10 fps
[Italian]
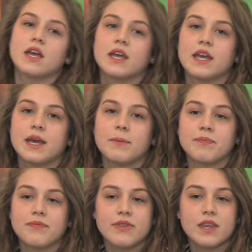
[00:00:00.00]
E,
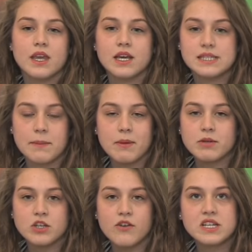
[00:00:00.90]
ehm,
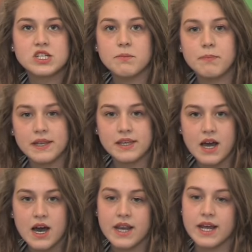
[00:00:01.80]
sappiamo di doverci
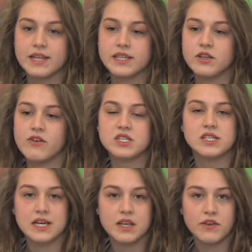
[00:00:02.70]
impegnare, di doverci
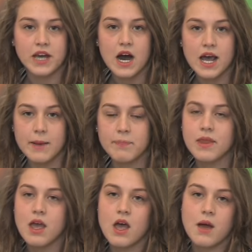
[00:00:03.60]
sacrificare,
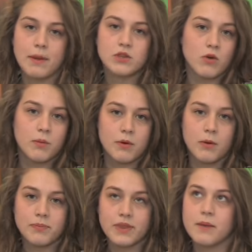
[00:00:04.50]
ma
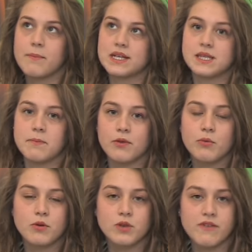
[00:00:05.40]
dopo, per esempio
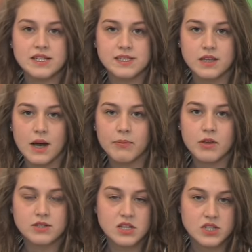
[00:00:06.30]
dopo l'università,
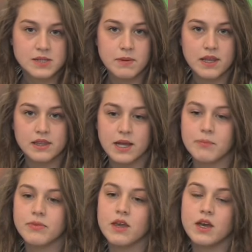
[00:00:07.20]
cosa ci
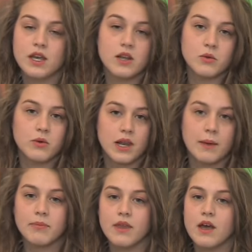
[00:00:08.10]
aspetta? Il
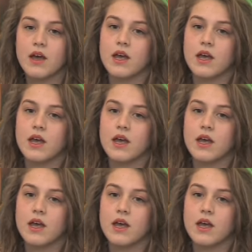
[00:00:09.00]
nulla.